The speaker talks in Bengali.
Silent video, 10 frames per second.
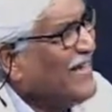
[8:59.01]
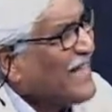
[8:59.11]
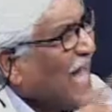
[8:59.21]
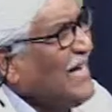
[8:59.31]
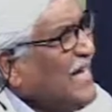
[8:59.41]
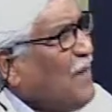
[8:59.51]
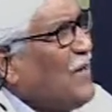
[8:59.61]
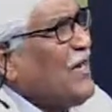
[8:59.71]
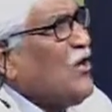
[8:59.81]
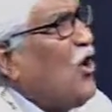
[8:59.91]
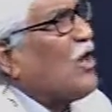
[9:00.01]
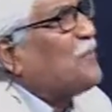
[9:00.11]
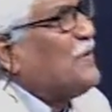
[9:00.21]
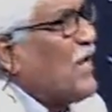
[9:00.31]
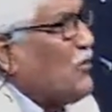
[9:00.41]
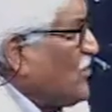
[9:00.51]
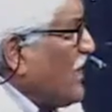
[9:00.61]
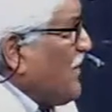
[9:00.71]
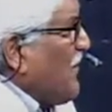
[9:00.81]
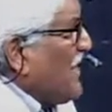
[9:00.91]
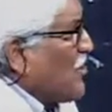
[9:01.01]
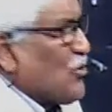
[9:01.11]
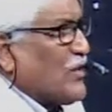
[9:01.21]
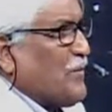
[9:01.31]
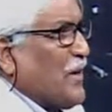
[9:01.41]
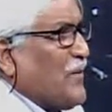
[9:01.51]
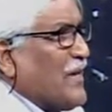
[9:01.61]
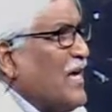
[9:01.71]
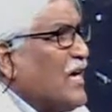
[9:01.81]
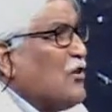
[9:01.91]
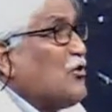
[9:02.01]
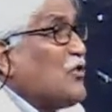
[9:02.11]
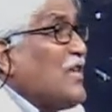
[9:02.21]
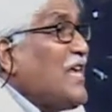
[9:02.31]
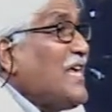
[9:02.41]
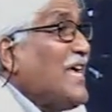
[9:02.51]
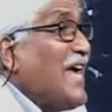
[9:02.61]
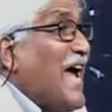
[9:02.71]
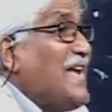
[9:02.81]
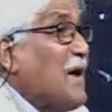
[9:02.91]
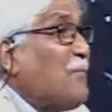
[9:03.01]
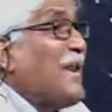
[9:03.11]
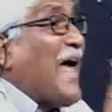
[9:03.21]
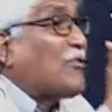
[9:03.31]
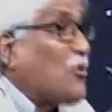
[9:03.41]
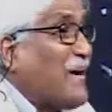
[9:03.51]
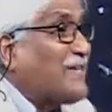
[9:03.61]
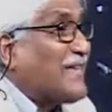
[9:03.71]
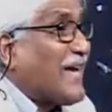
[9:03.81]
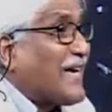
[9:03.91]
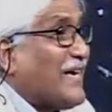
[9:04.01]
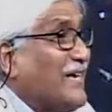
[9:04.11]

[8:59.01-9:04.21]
তাহলেই আমার হসপিটাল ওনারা ম্যানেজ করতে পারবে কিন্তু যদি এই নাম্বার এত বাড়তে থাকে